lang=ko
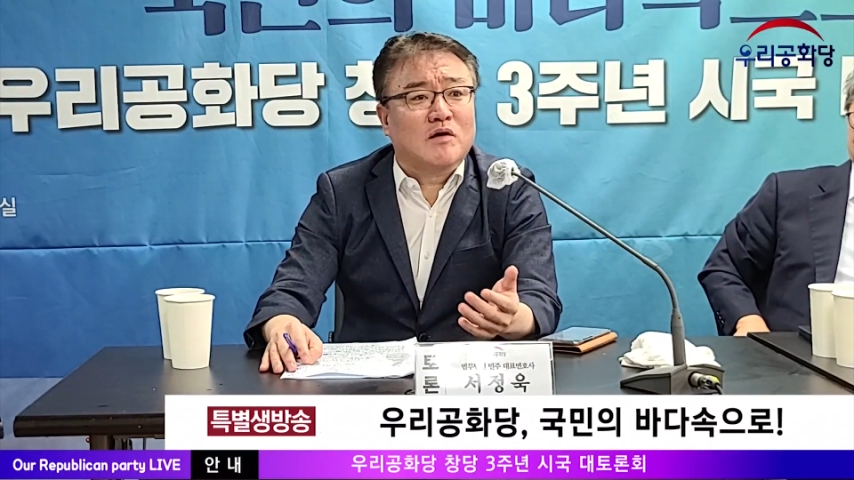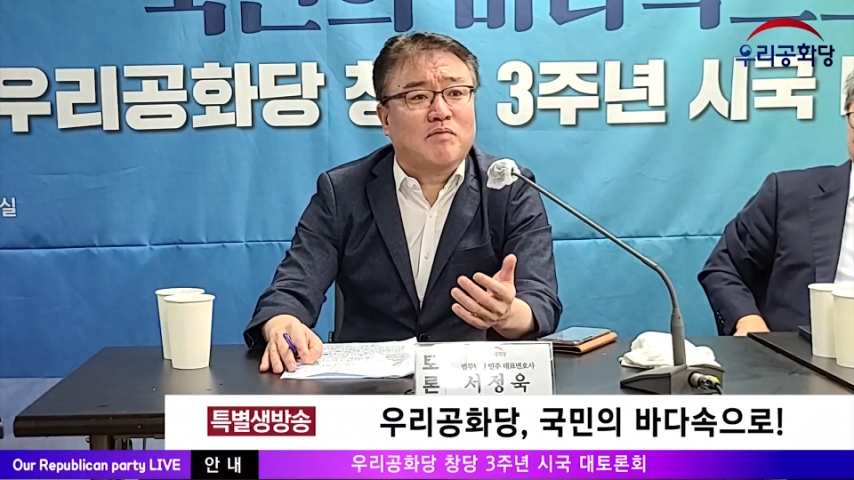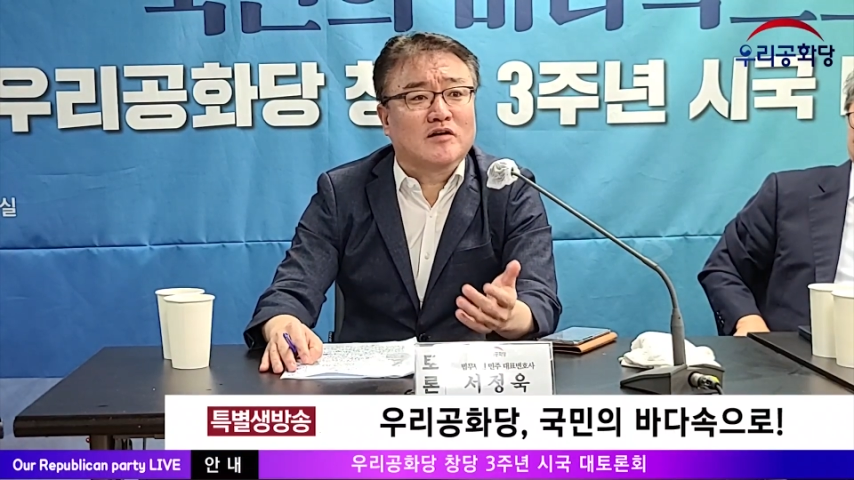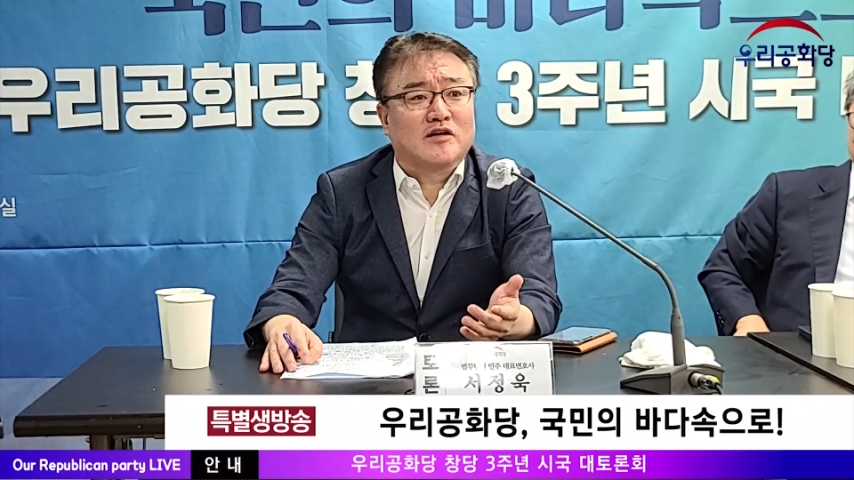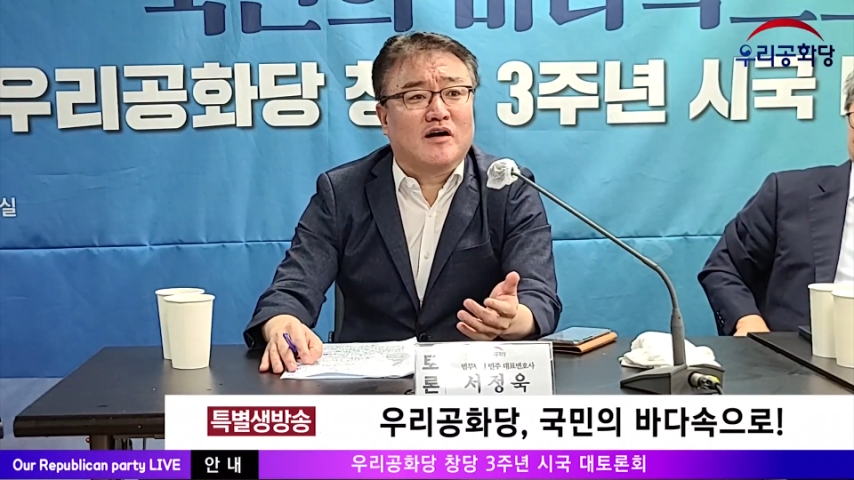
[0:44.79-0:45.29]

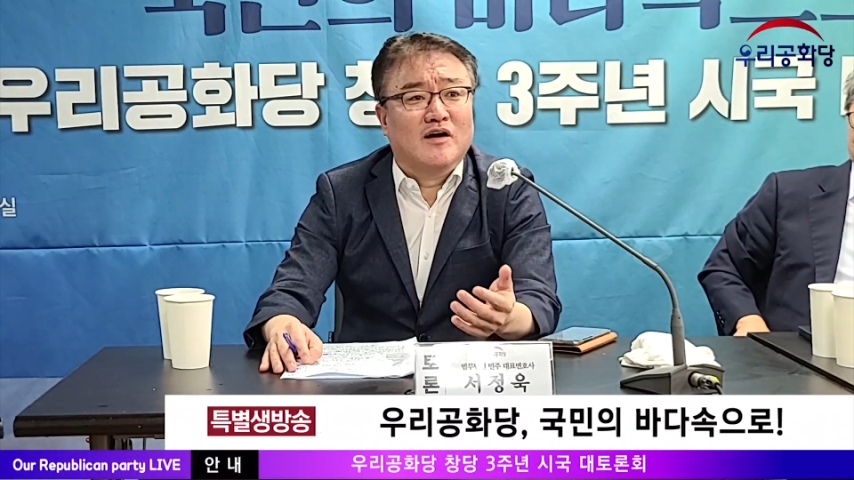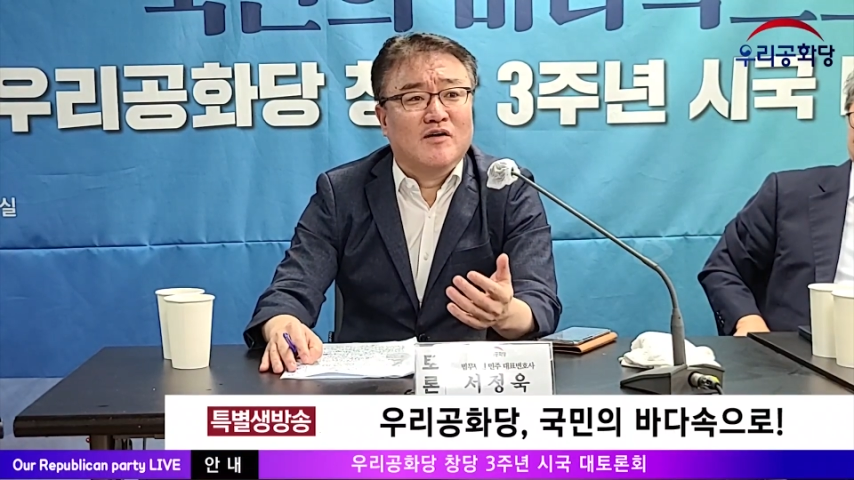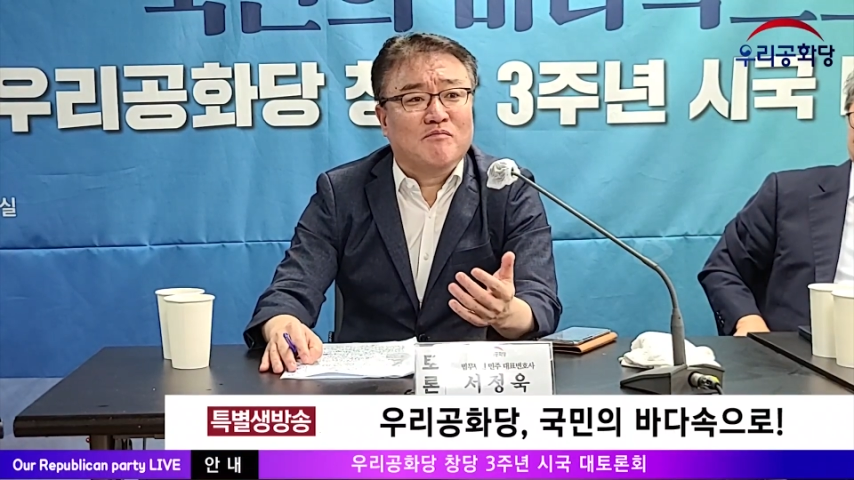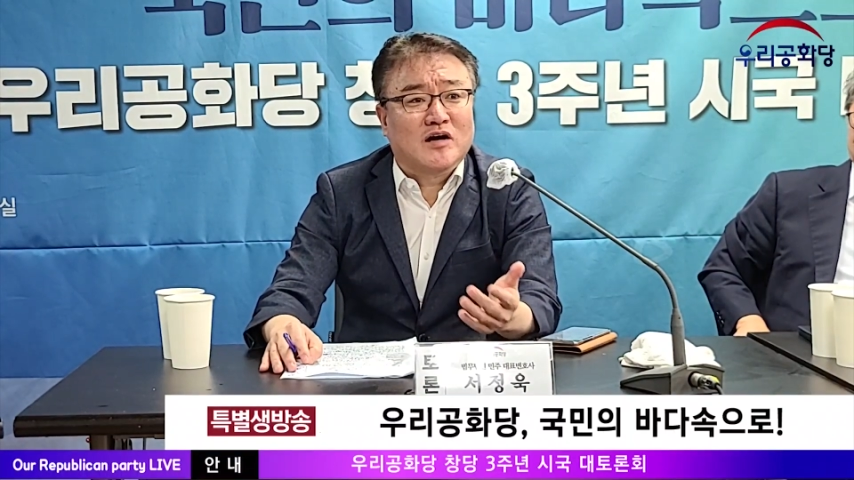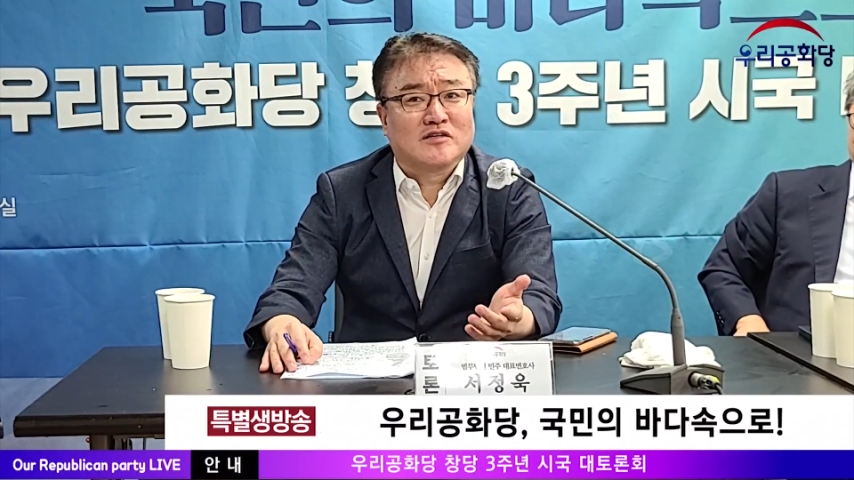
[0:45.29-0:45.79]
박사
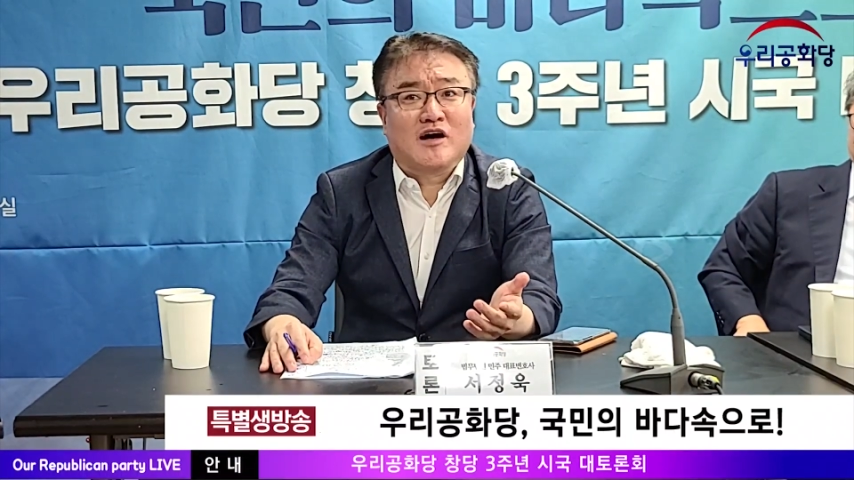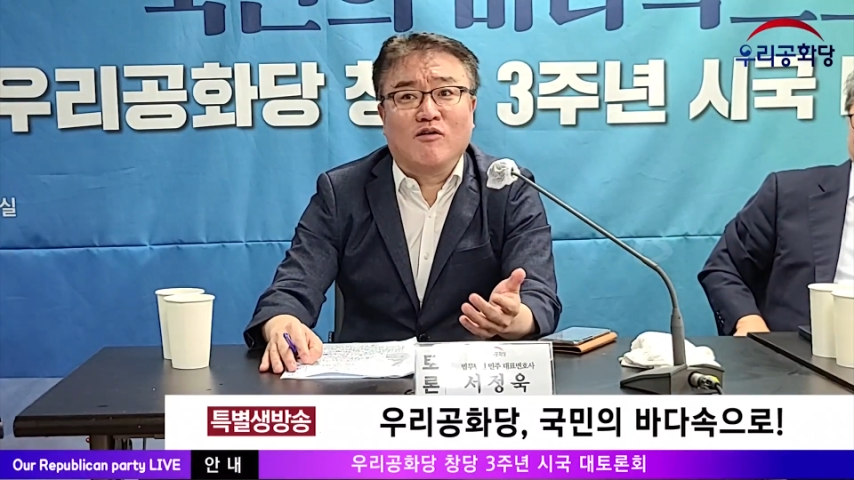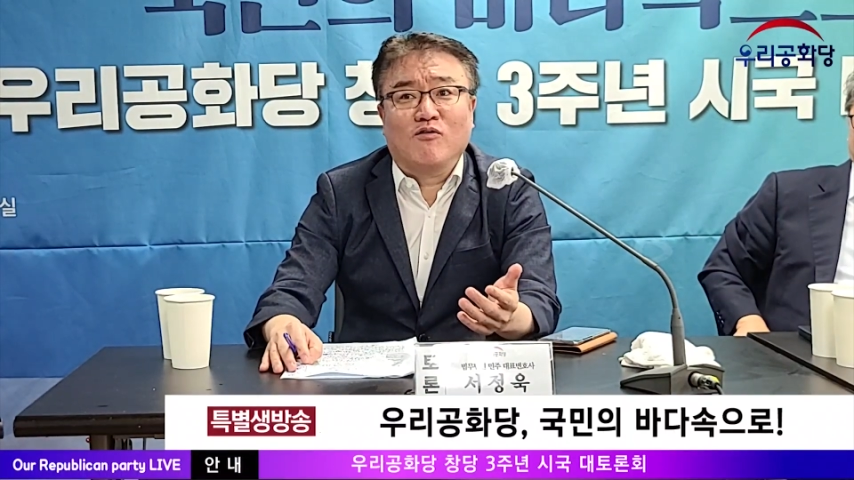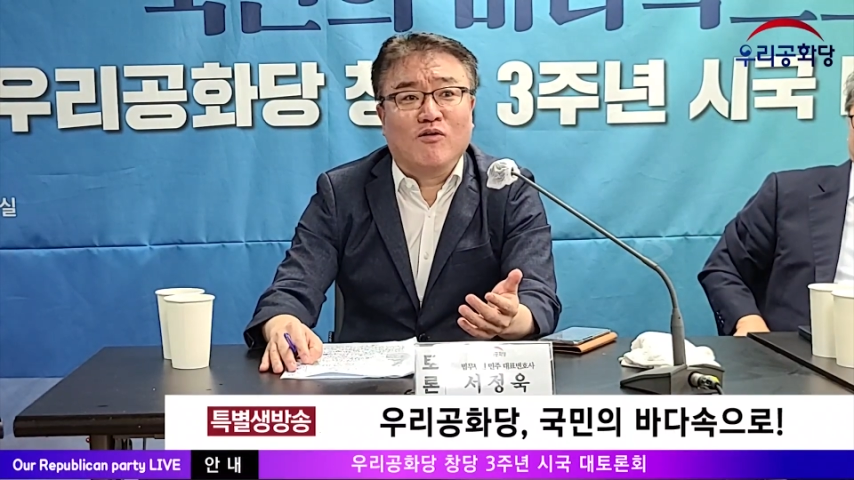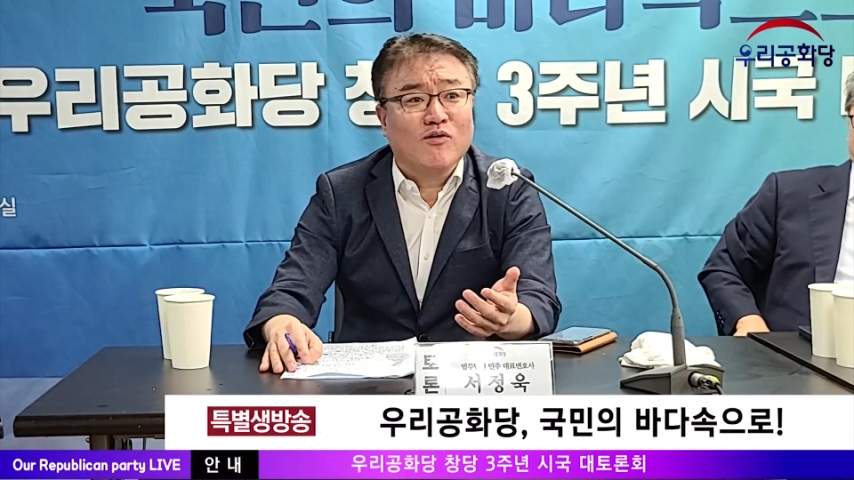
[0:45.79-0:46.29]

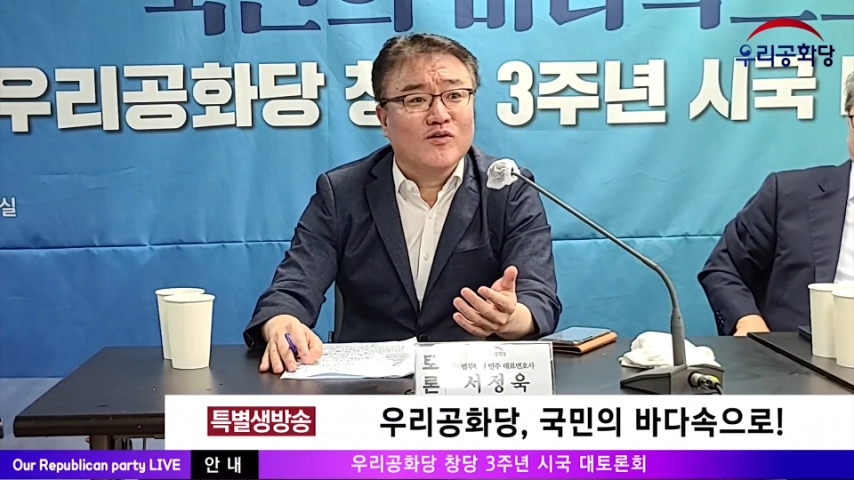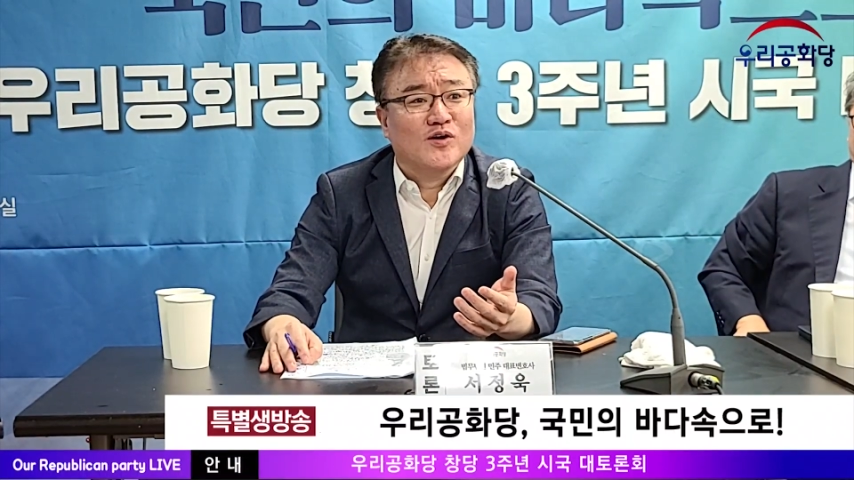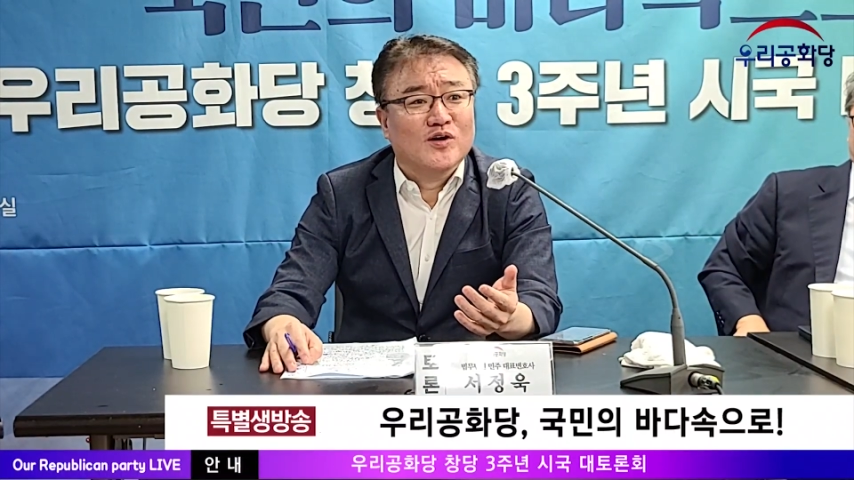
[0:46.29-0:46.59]
박사하고